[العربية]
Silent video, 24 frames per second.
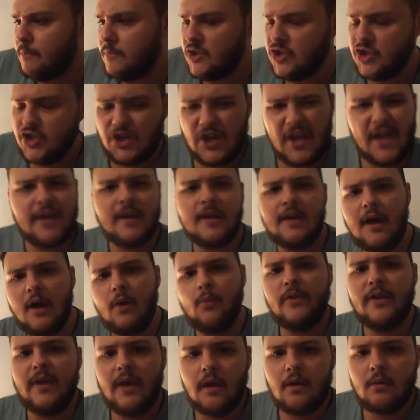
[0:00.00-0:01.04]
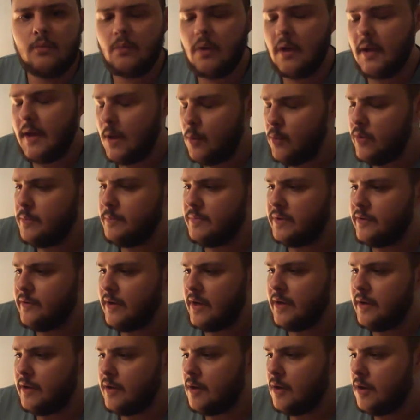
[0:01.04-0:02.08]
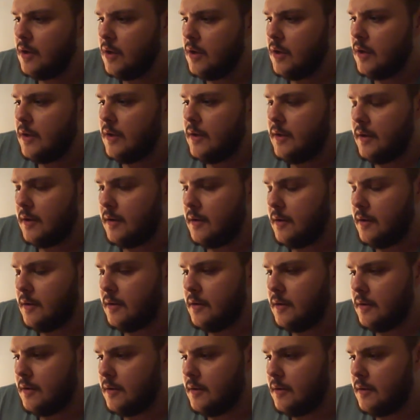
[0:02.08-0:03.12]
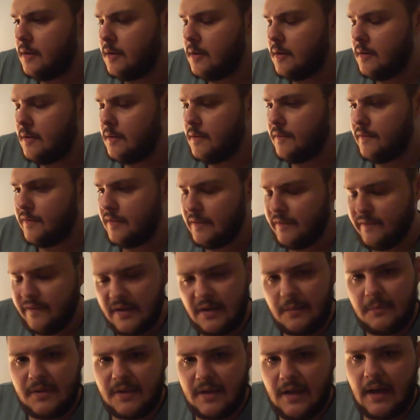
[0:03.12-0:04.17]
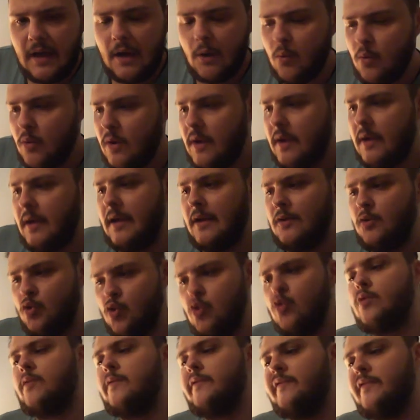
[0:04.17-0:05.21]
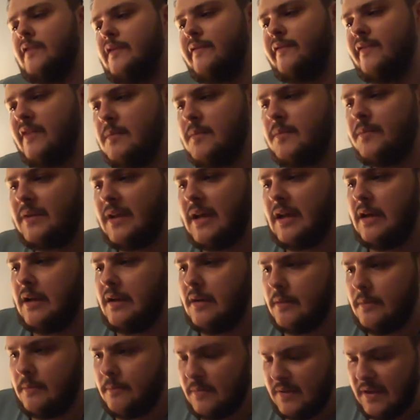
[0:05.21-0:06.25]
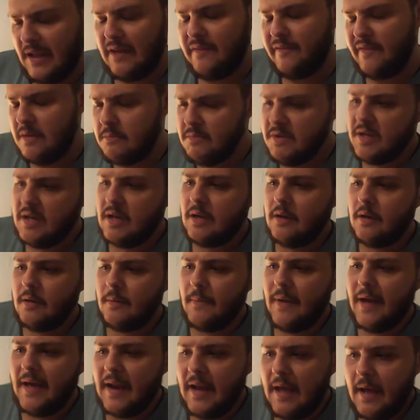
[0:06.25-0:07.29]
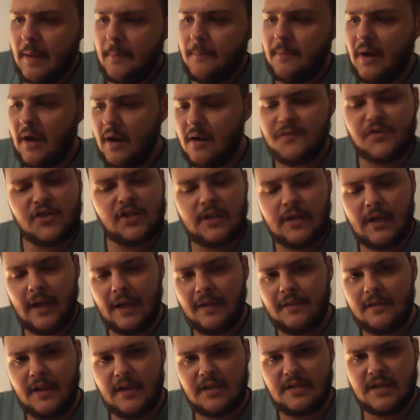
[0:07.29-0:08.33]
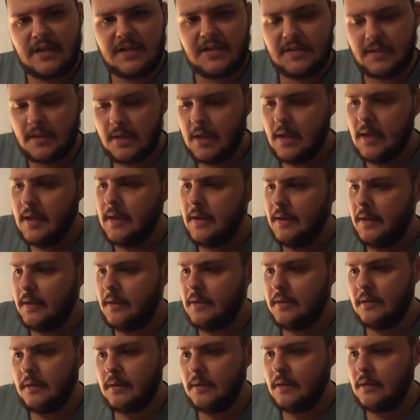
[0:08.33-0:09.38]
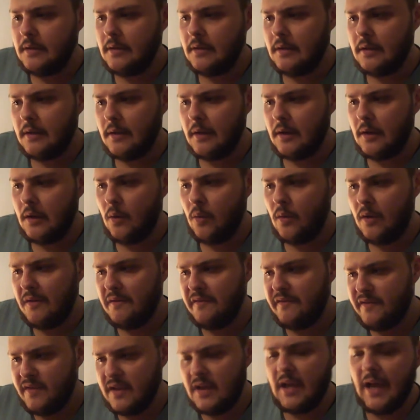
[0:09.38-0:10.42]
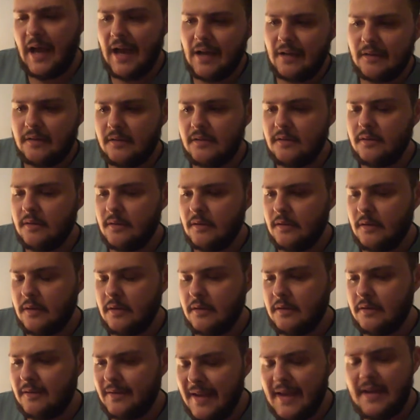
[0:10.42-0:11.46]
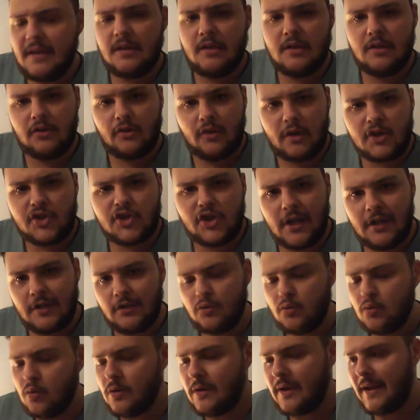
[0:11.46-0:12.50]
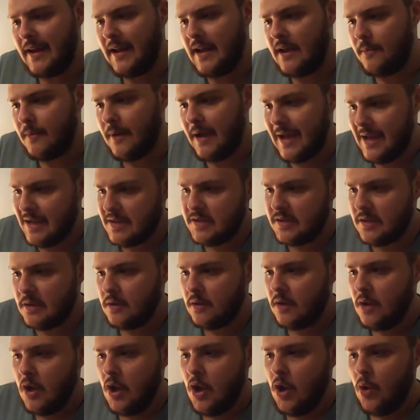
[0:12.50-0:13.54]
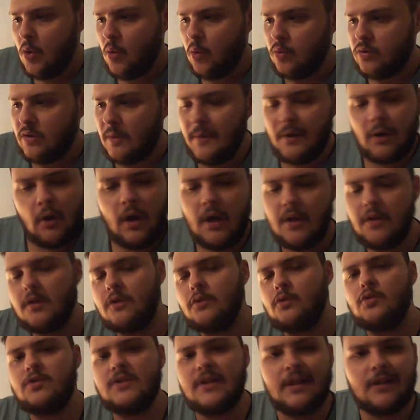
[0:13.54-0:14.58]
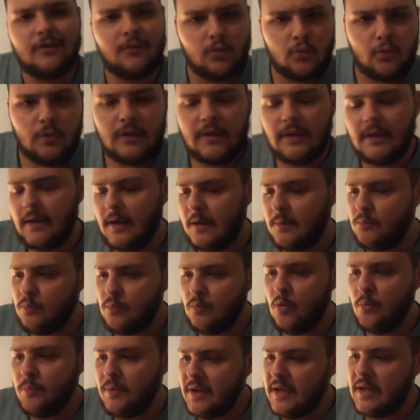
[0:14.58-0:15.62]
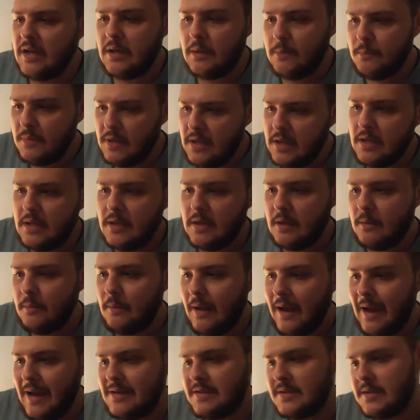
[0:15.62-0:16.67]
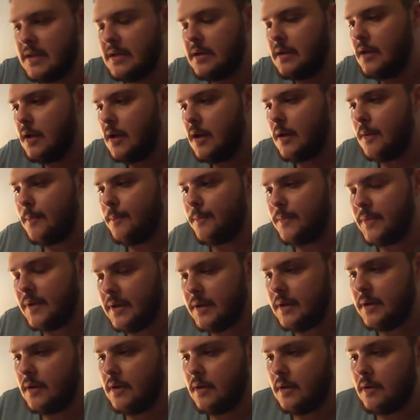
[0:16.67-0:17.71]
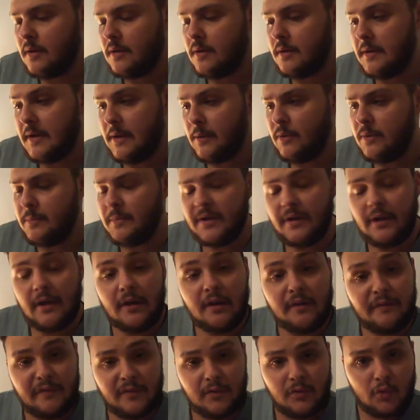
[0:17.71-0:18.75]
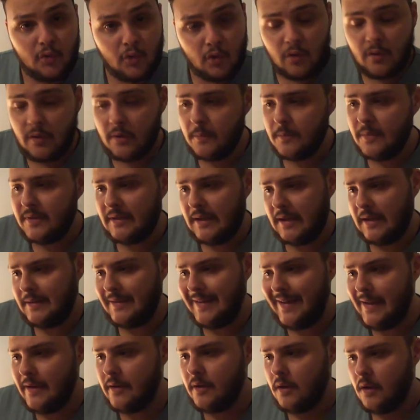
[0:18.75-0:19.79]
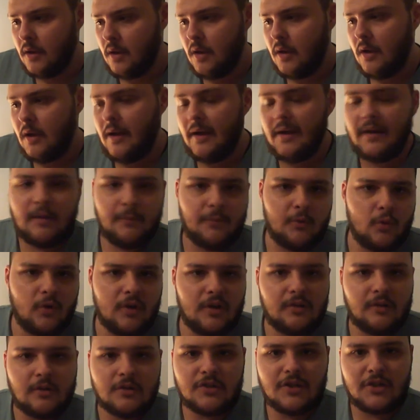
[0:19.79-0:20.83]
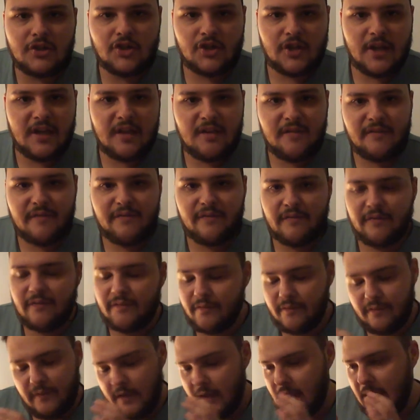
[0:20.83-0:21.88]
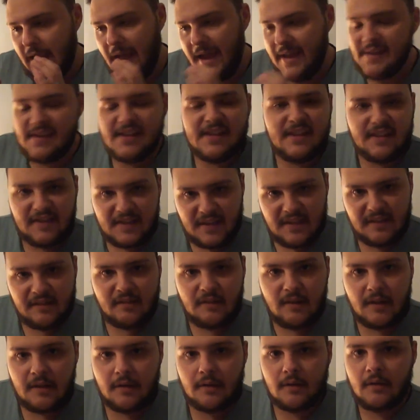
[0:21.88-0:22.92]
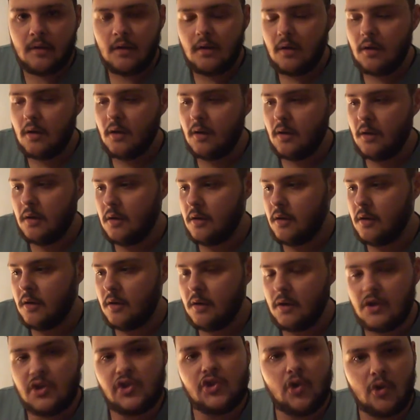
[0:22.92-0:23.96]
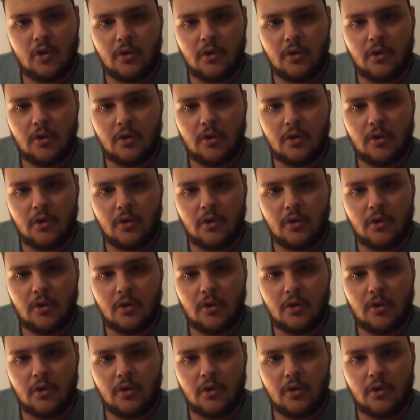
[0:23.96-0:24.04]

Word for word: مش شاري قوي اوين ماجريجر في الفيلم ده او كدور في الفيلم بتاع بتاع الفيلم ده انا معرفش ليه عندي احساس ان لو كان في حد آه، تاني يترشح للدور كان هيبقى احسن وطبعا لو حضراتكم سالتوني كان ممكن مين يبقى احسن من اوين آه، ماجراجر في الدور بتاع دان انا من وجهه نظري شايف كان هيليق جدا آه،